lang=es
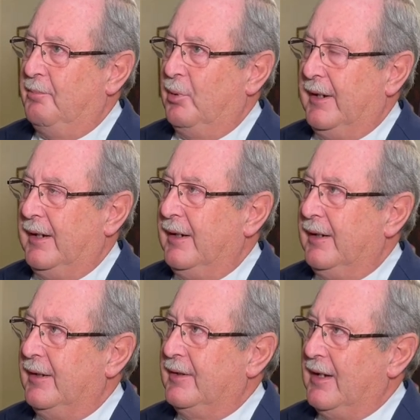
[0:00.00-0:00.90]

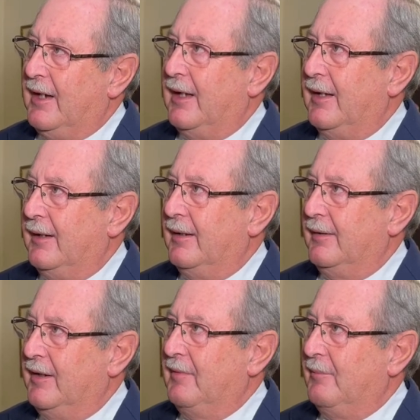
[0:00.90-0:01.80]
Pues
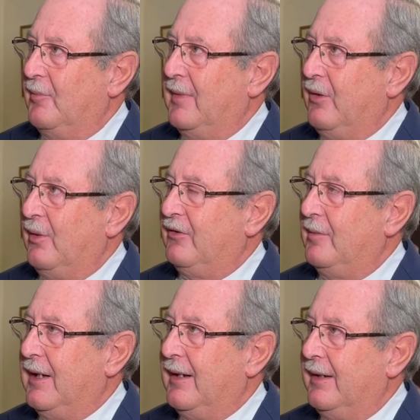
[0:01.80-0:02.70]
ya llevamos más de una
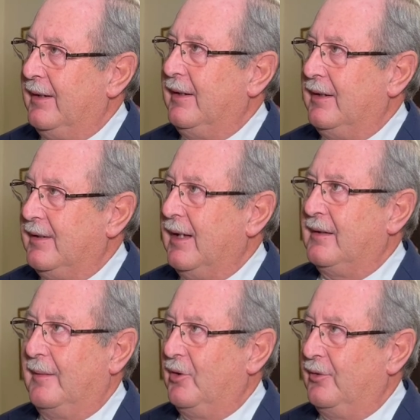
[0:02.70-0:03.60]
semana y ya
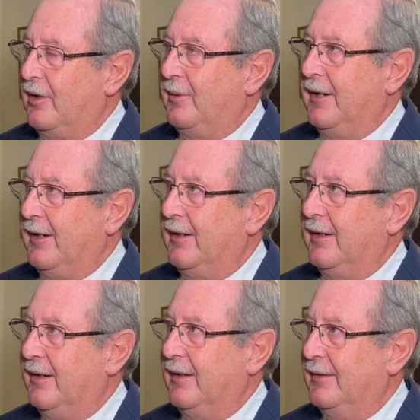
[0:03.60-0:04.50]
estamos otra
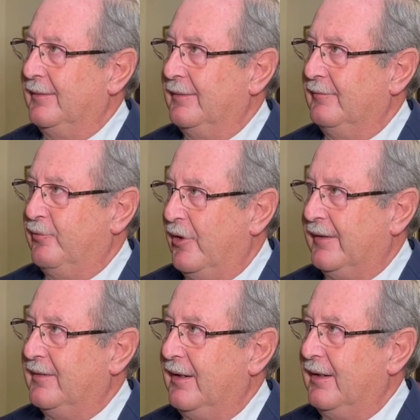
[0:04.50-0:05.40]
vez
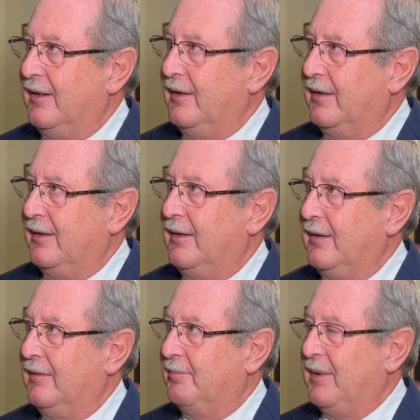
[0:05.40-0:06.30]
fuertes
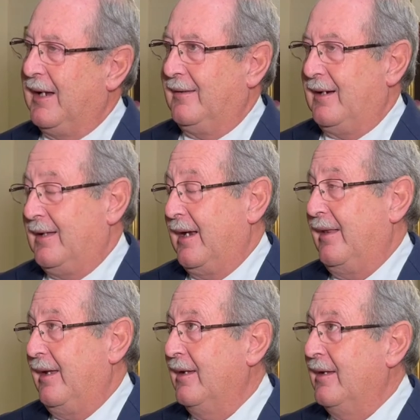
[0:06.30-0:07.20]
y para tratar
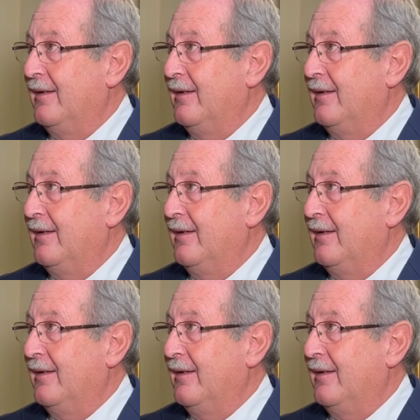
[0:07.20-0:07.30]
de,